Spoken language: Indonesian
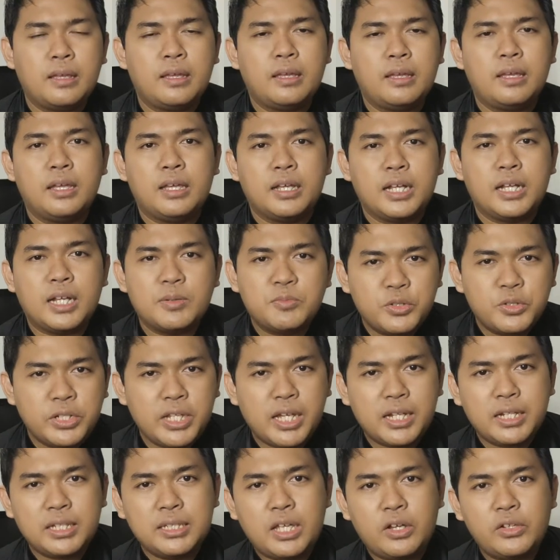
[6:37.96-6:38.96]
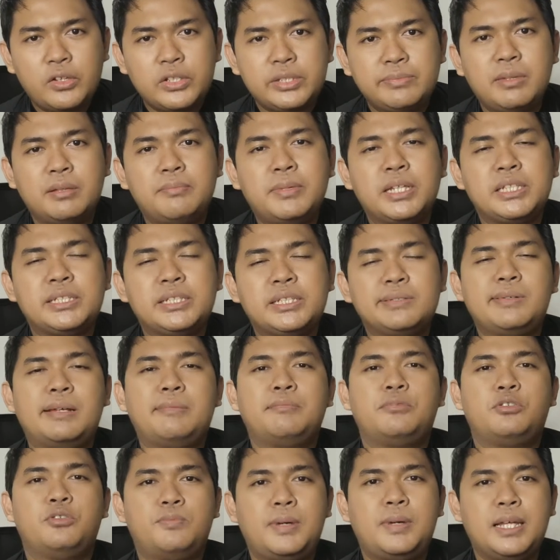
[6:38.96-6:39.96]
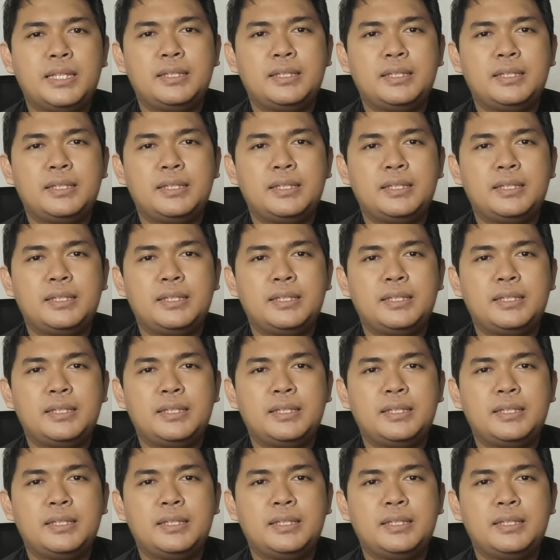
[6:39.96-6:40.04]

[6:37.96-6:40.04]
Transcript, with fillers: Kemudian di tahun 1994,